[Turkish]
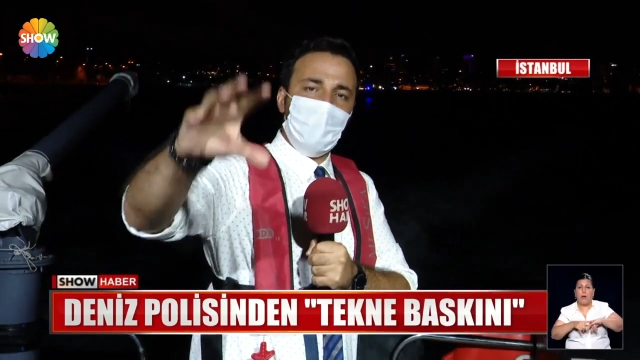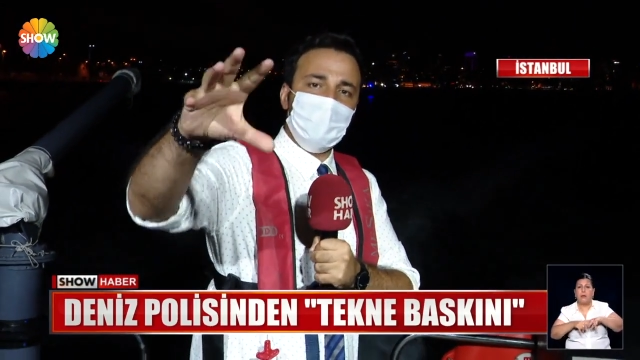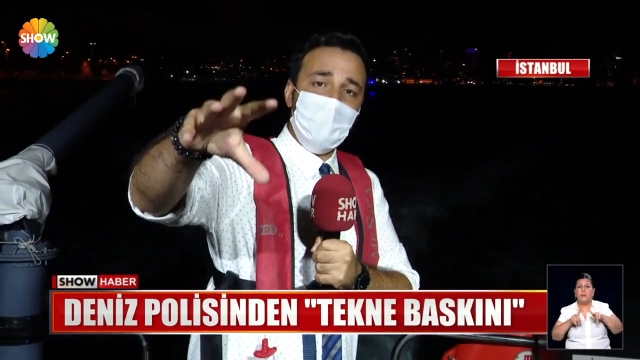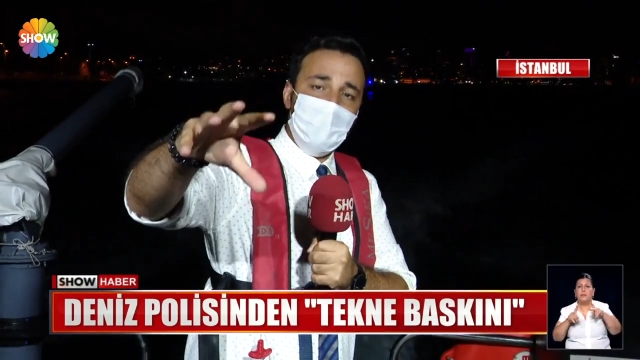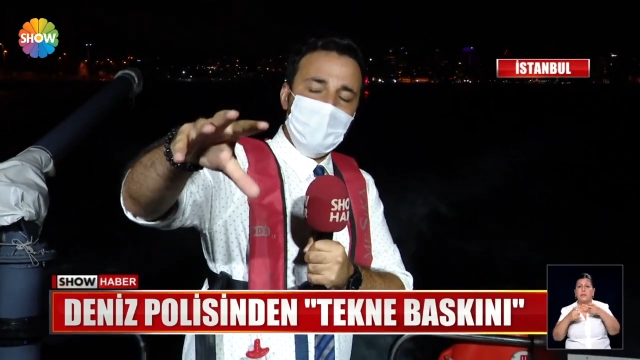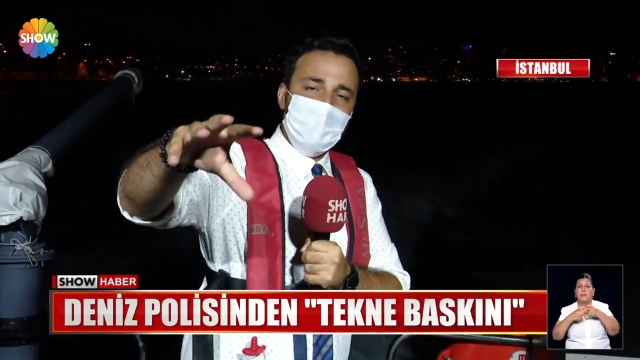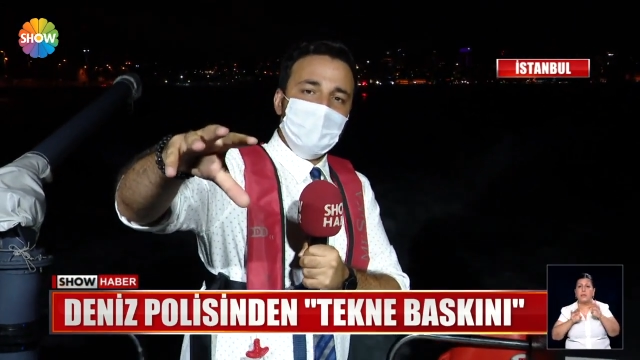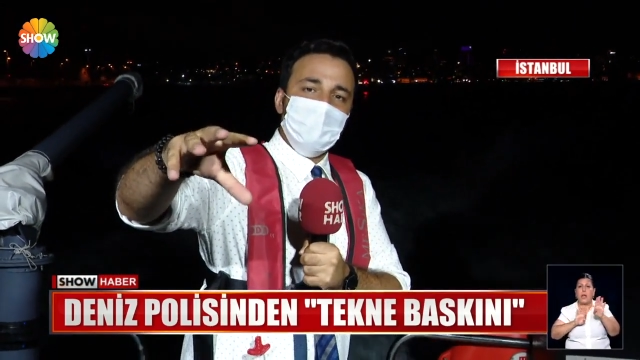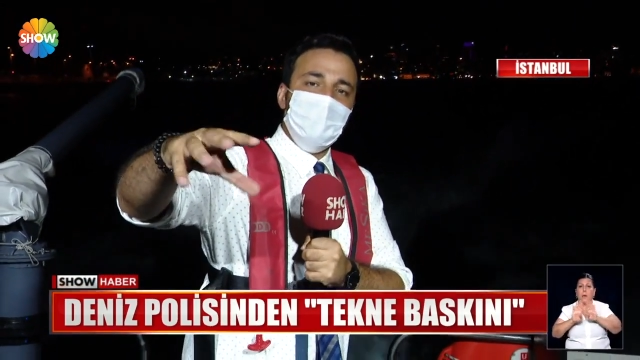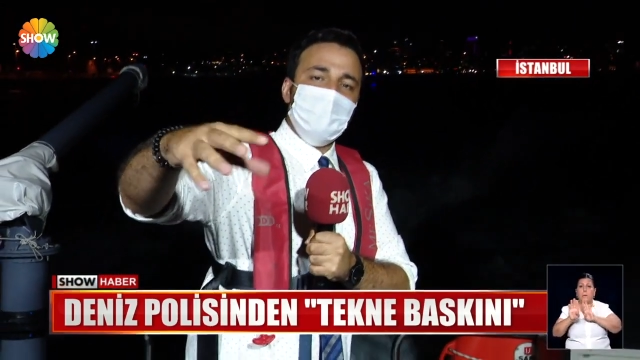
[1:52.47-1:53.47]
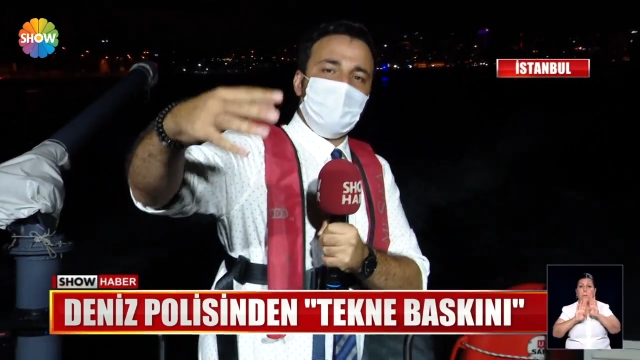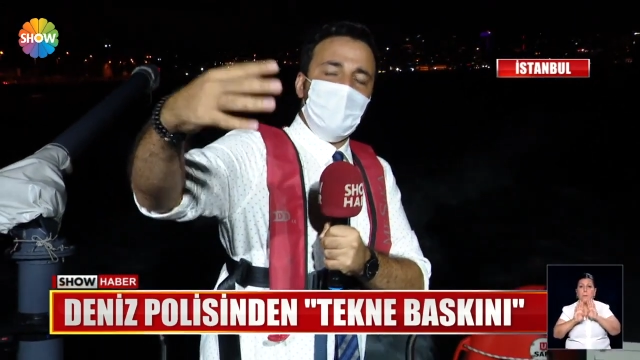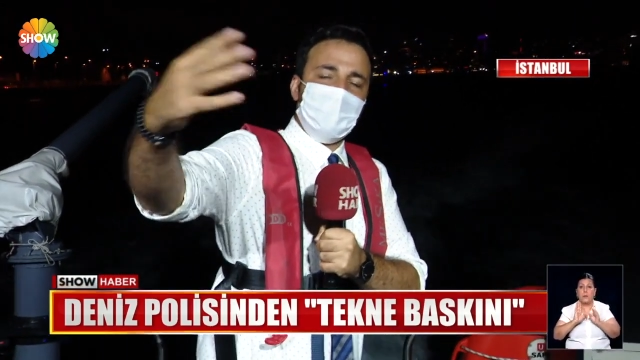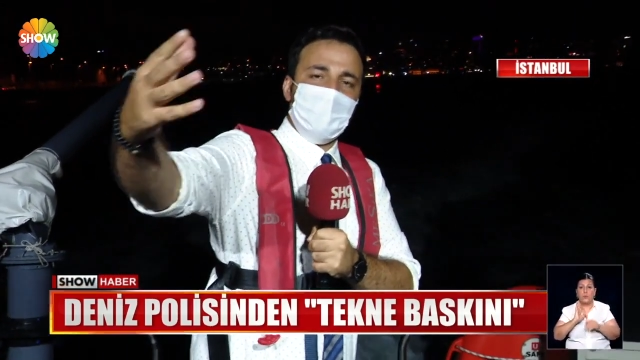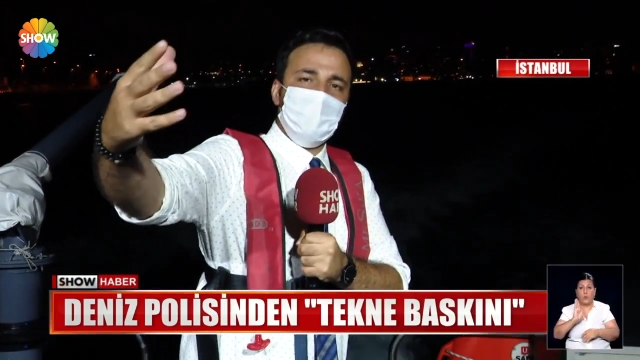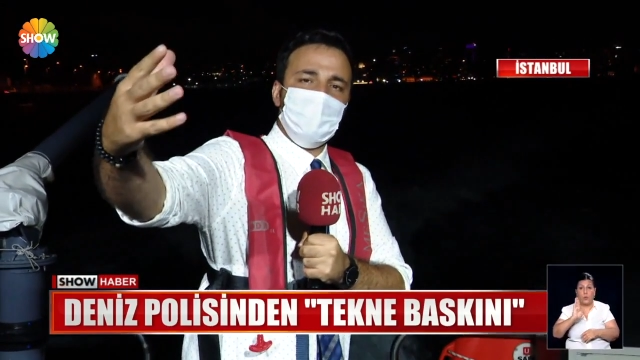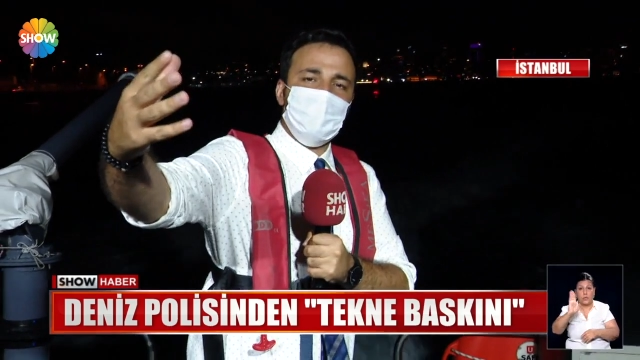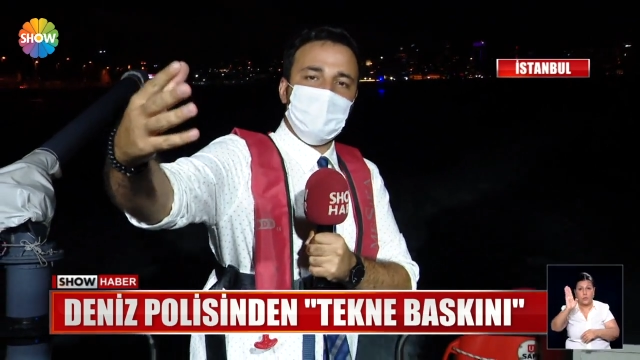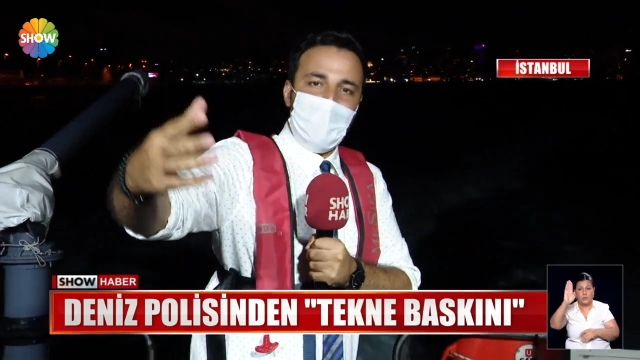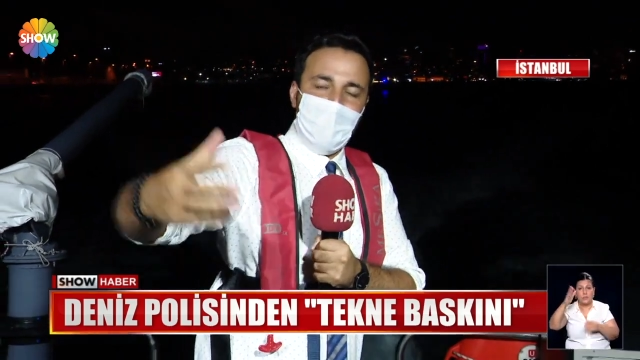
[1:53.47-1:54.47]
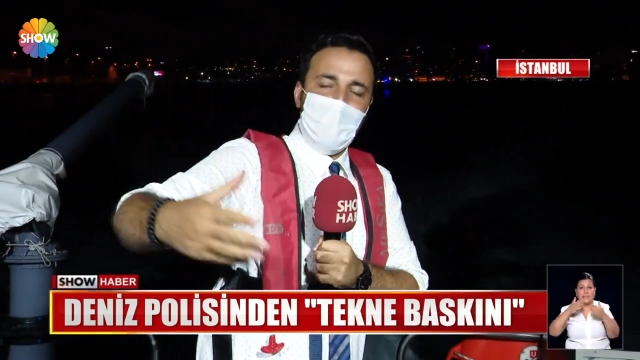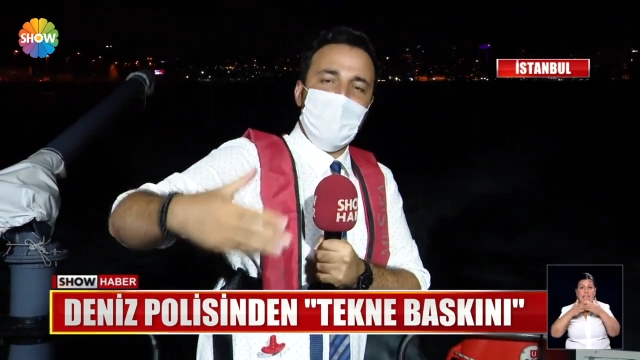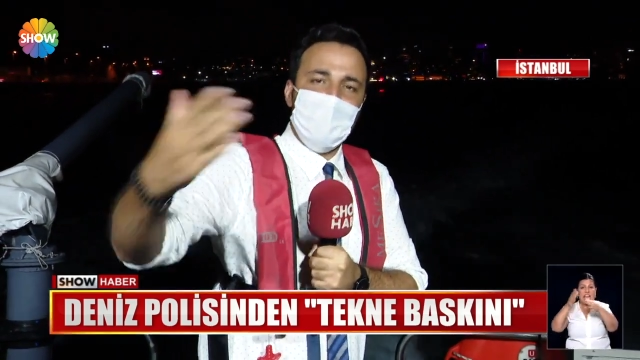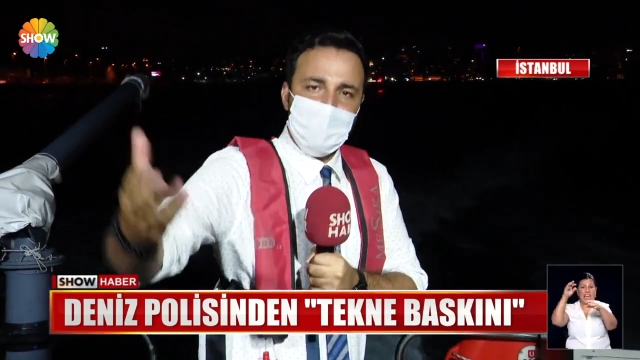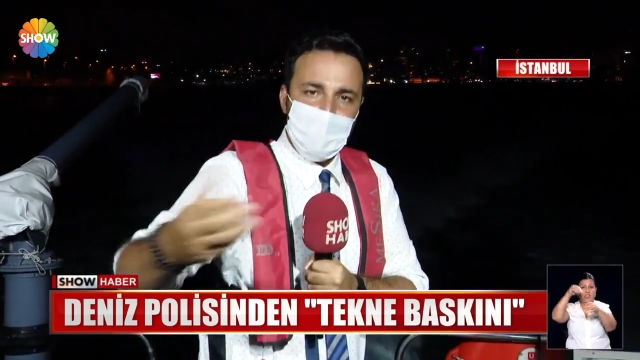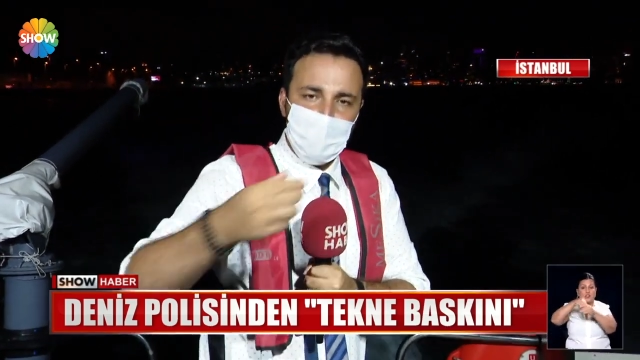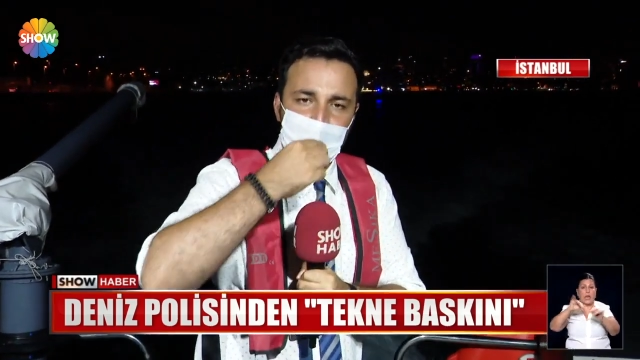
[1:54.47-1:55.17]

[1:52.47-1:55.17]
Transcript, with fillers: Orada bir teknenin içinde eğlence